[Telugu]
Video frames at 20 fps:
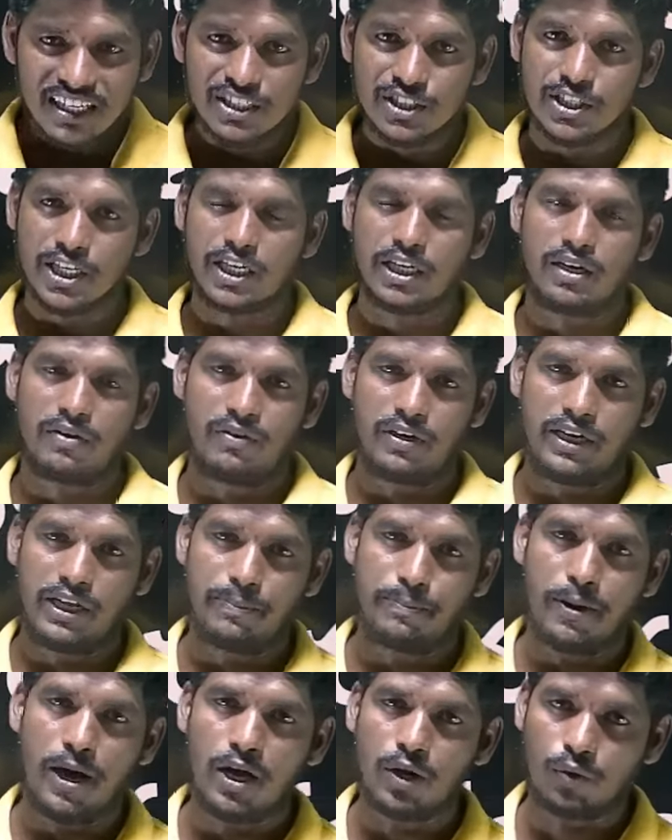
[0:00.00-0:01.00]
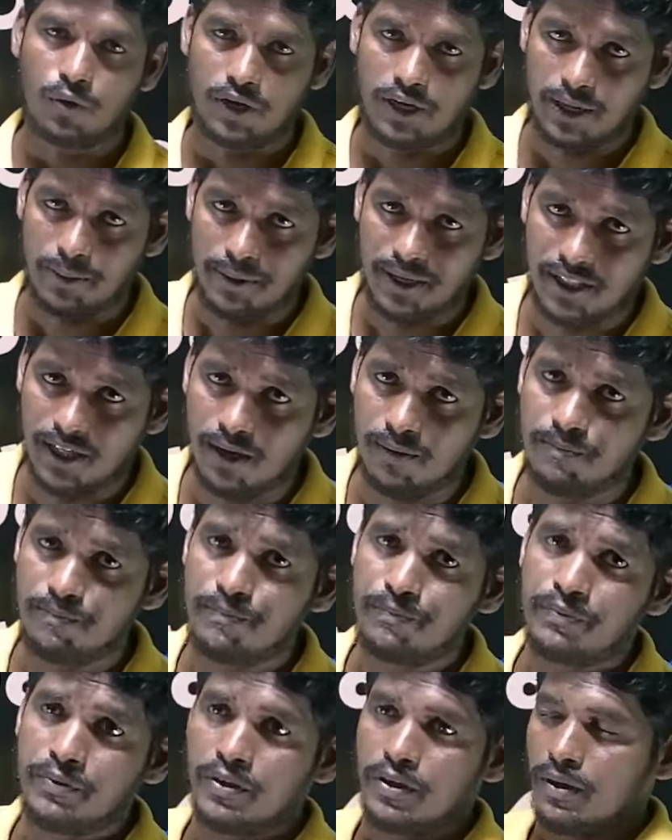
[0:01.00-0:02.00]
చక్రవడ్డీ బారు వడ్డీ మీద
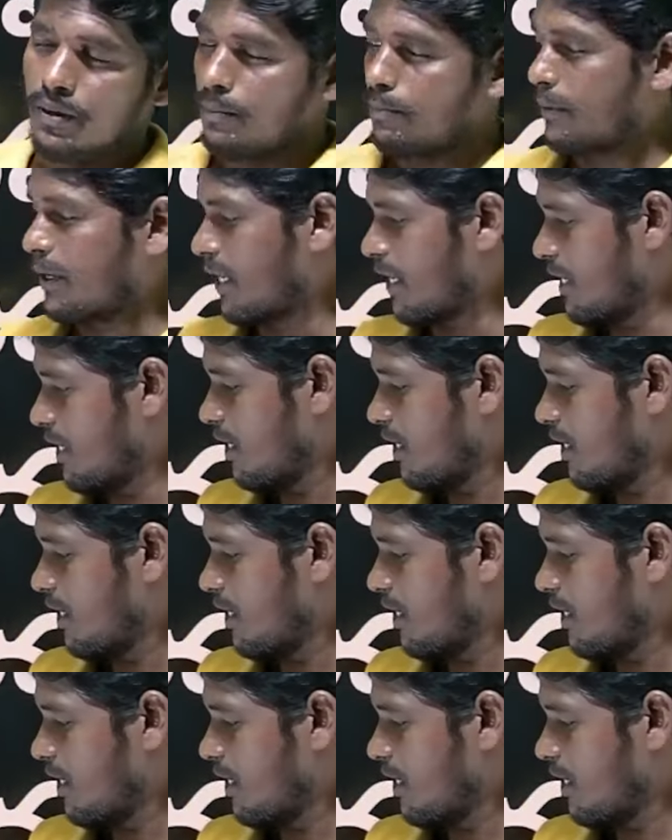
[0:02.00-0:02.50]
మరి